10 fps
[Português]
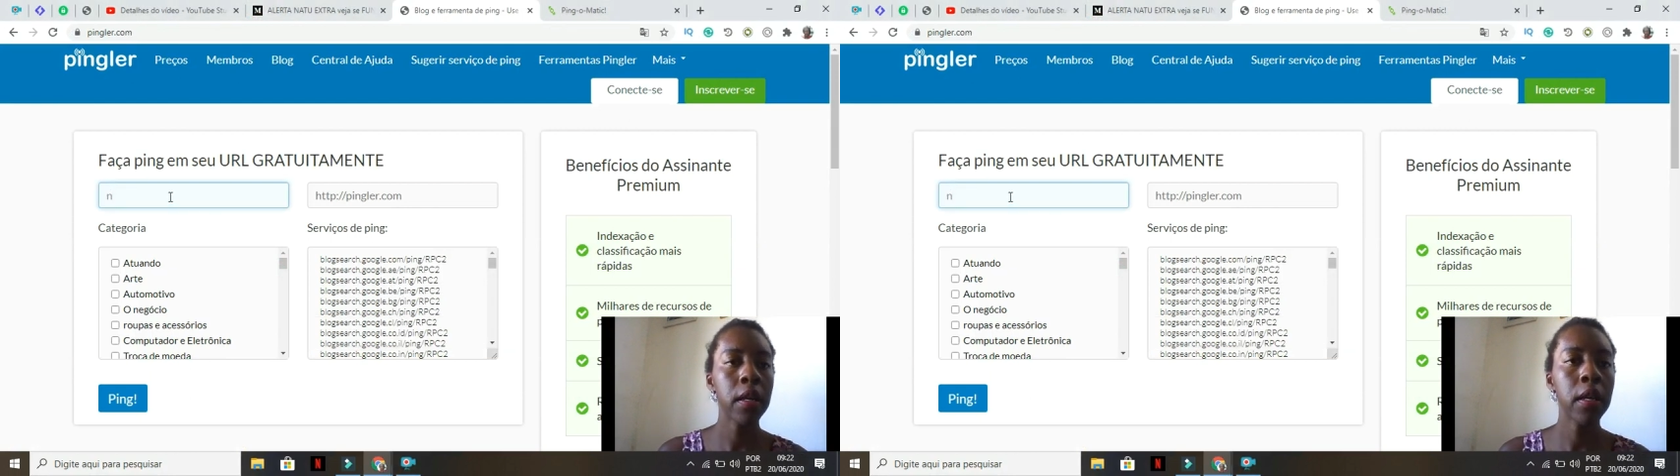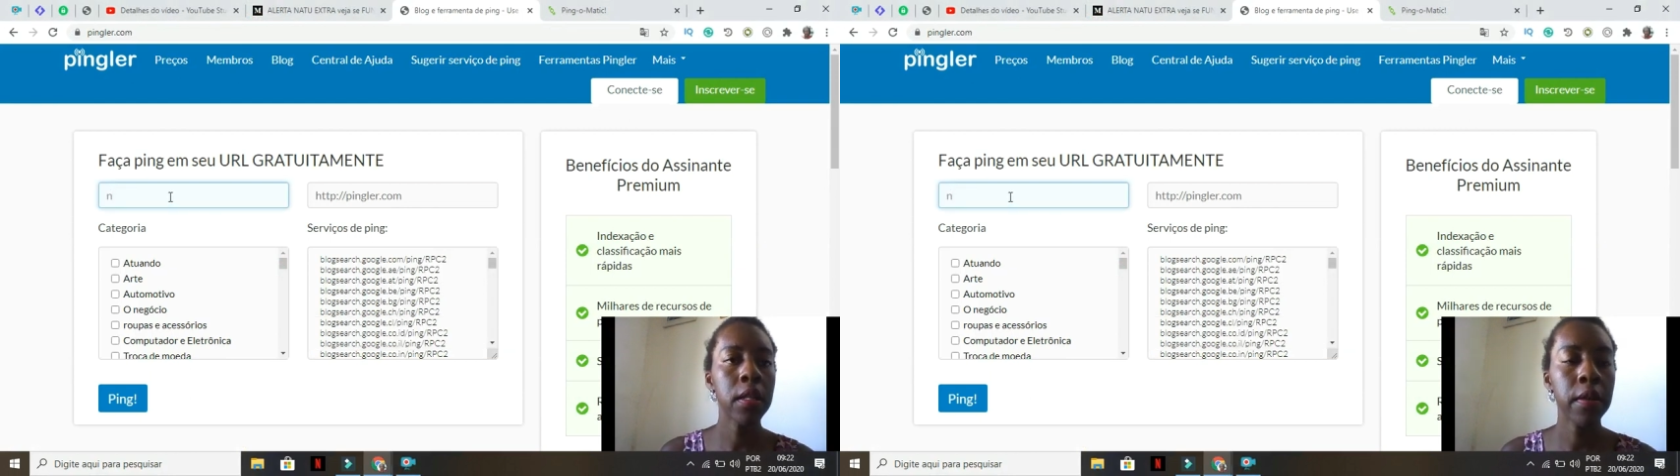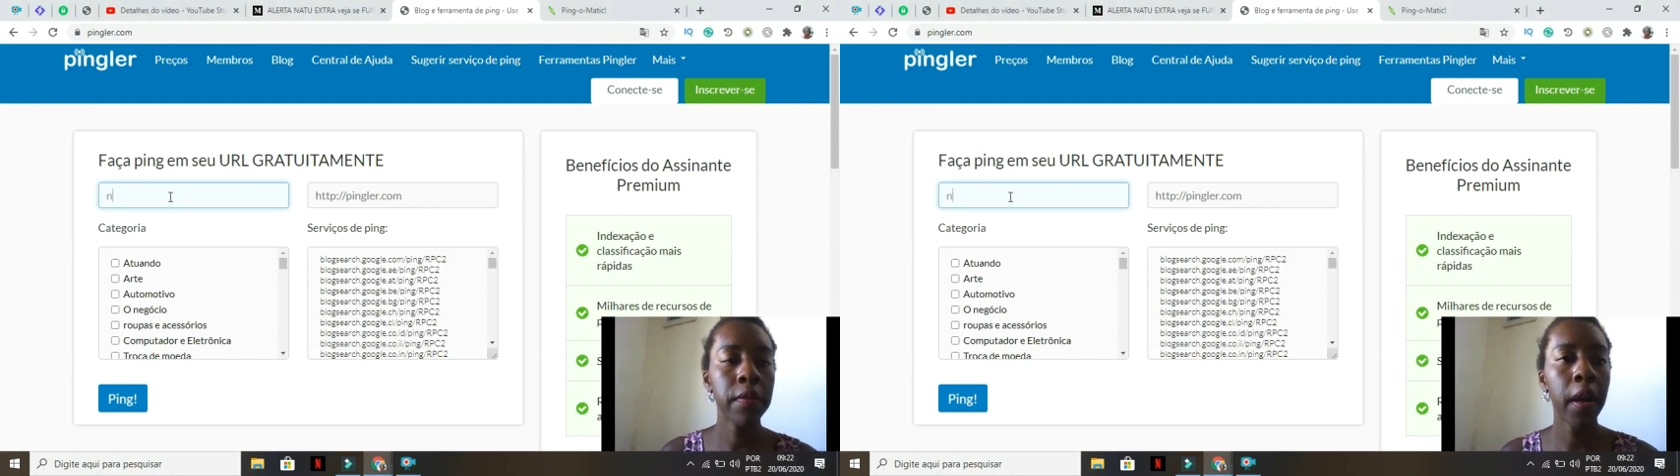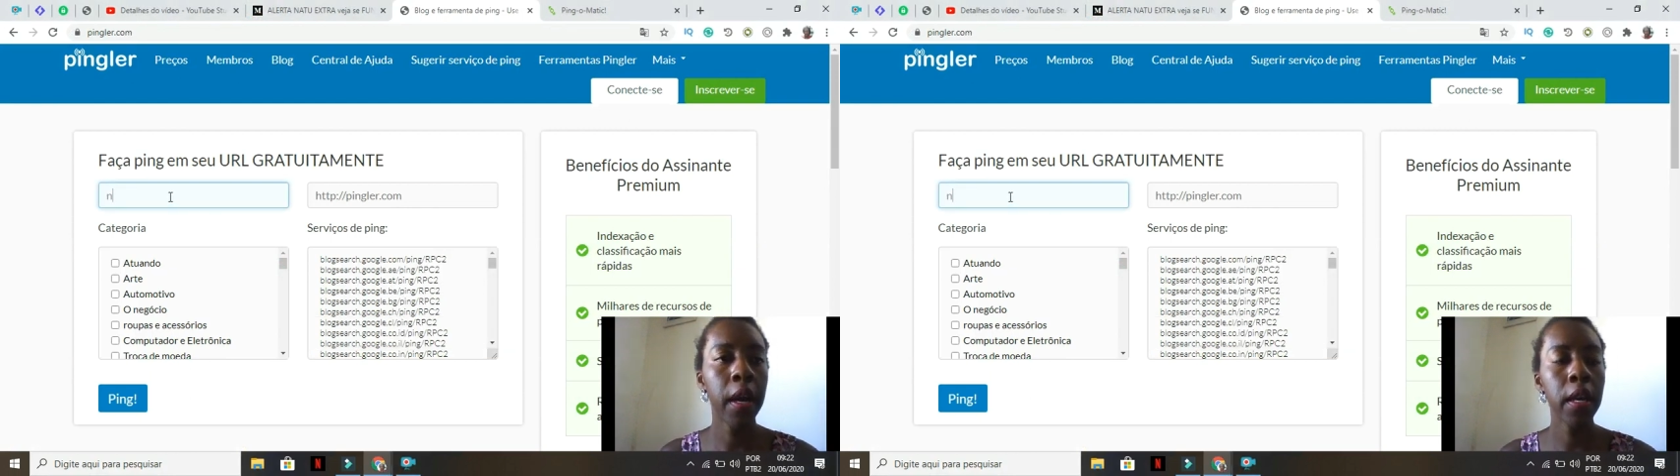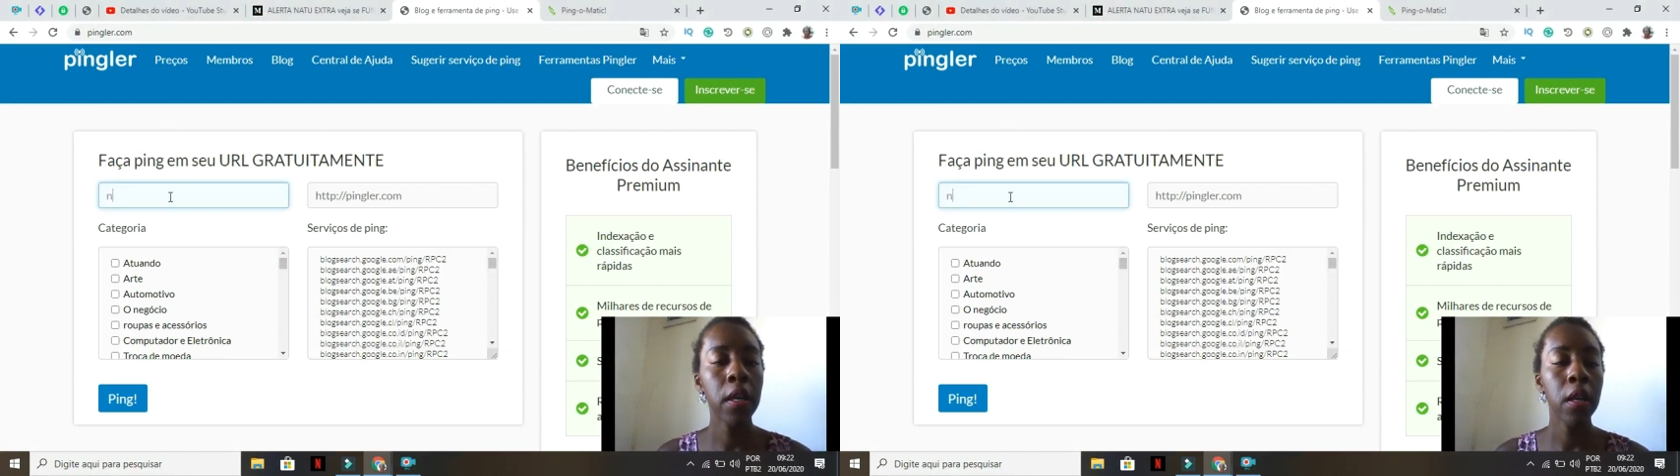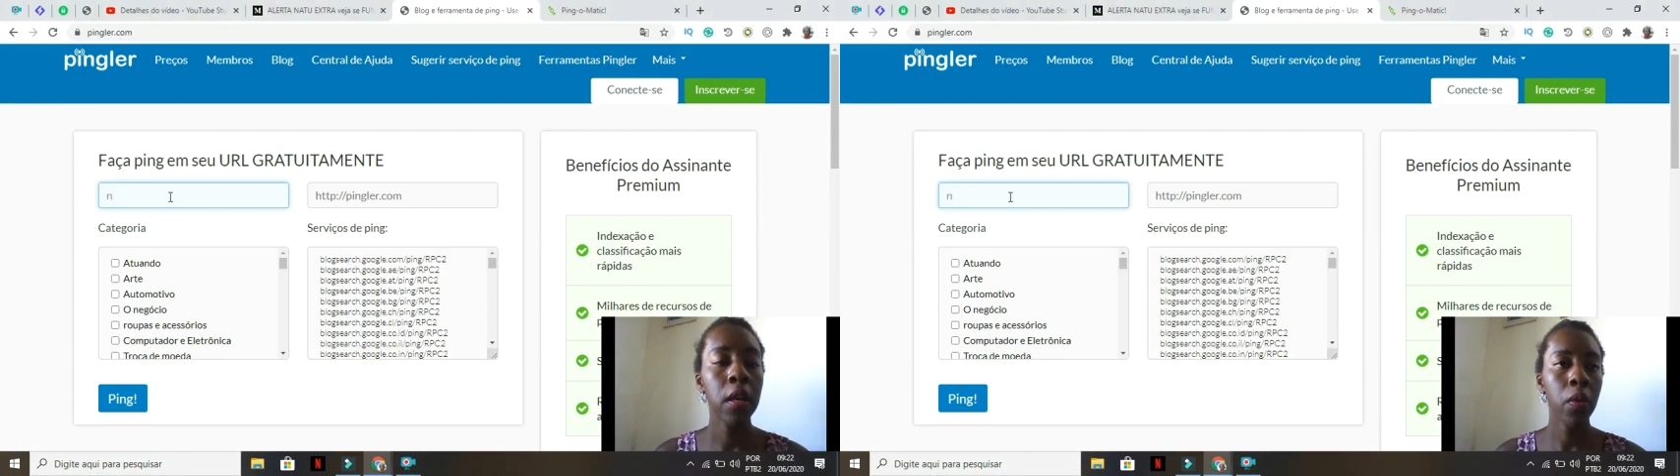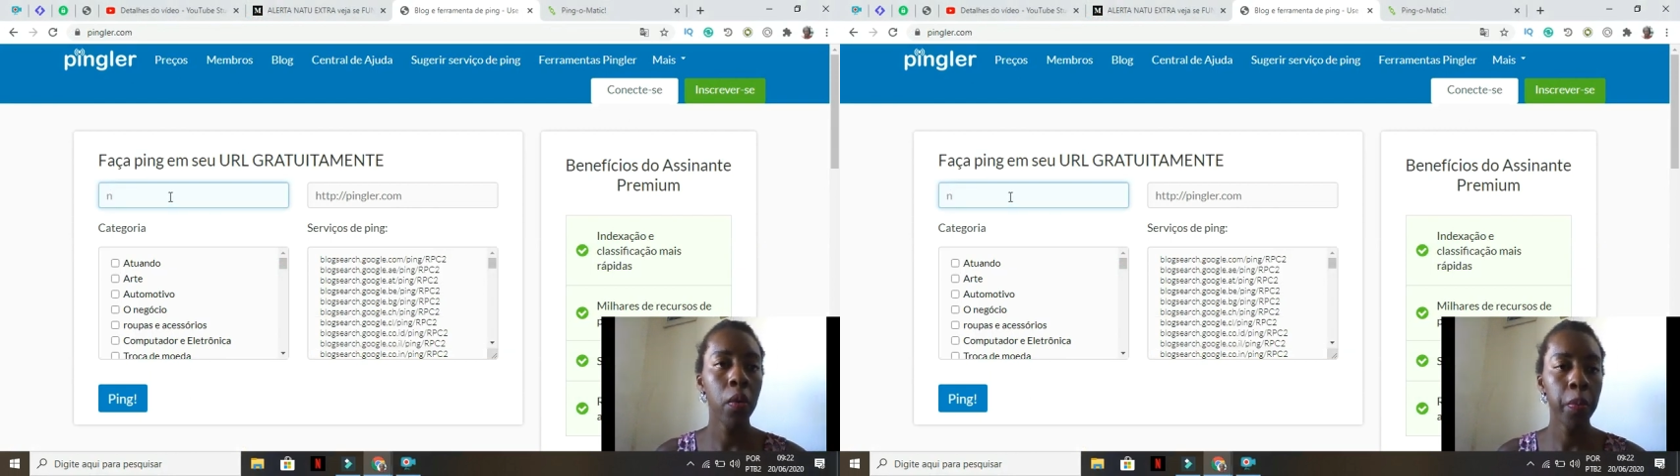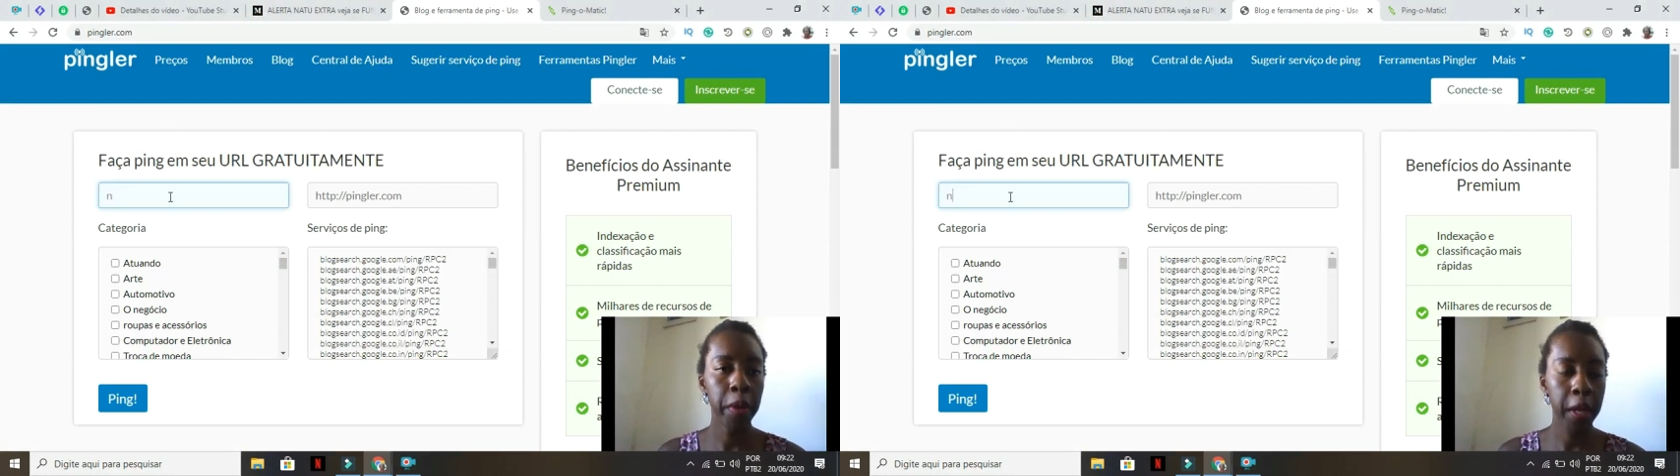E você vai
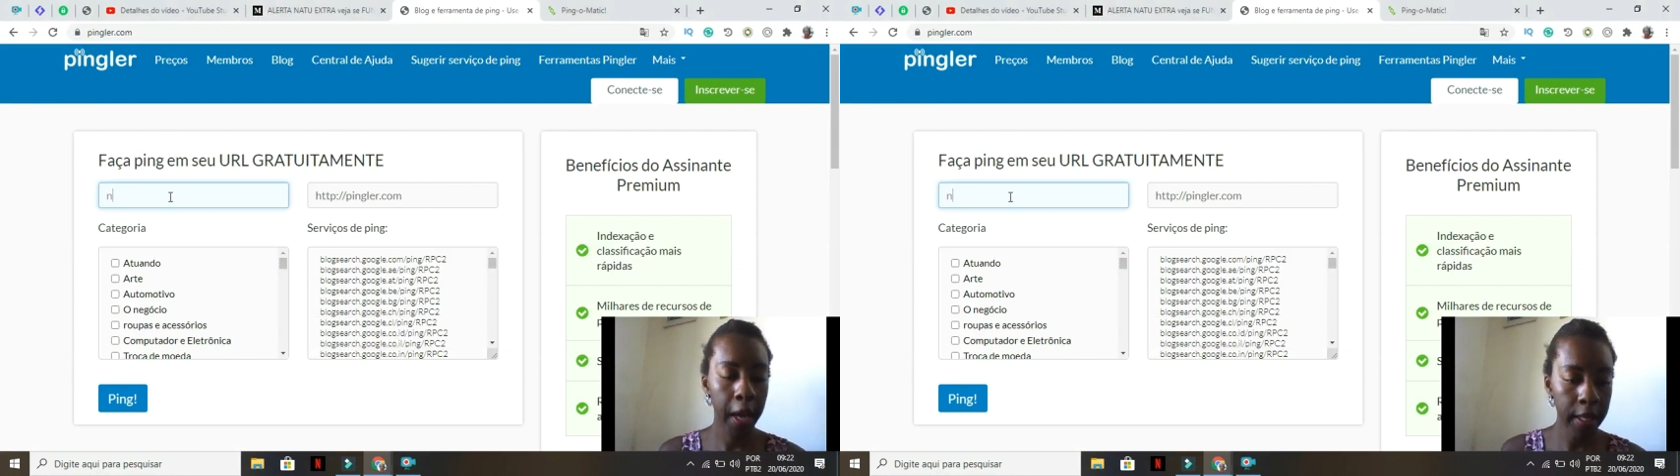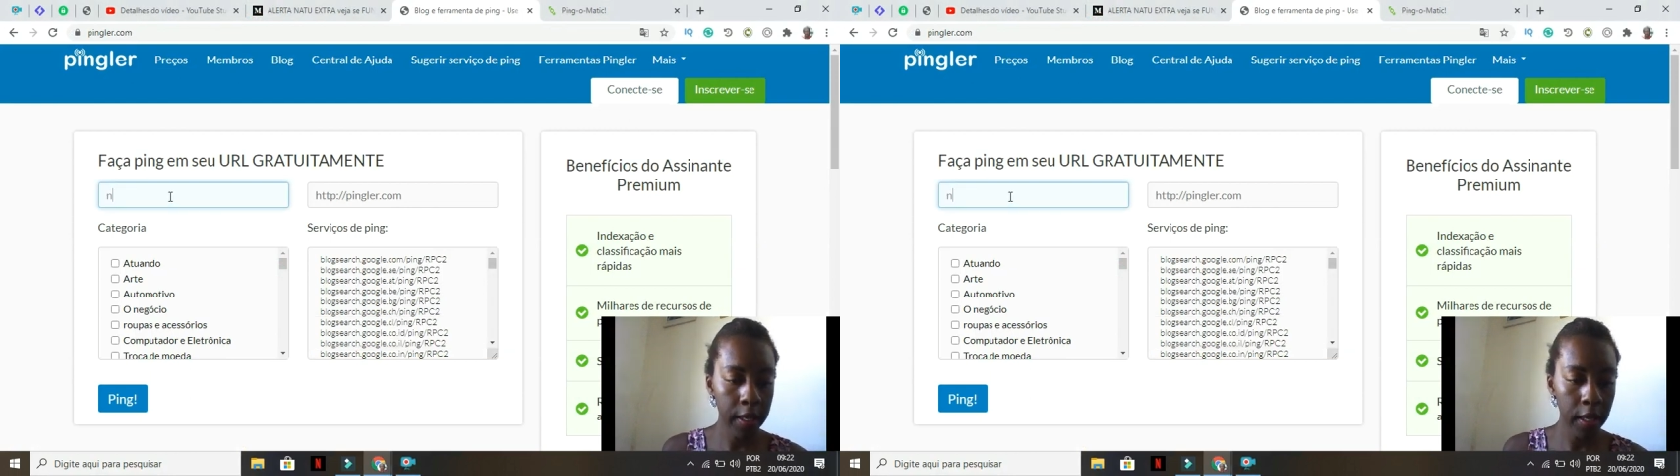copiar aqui.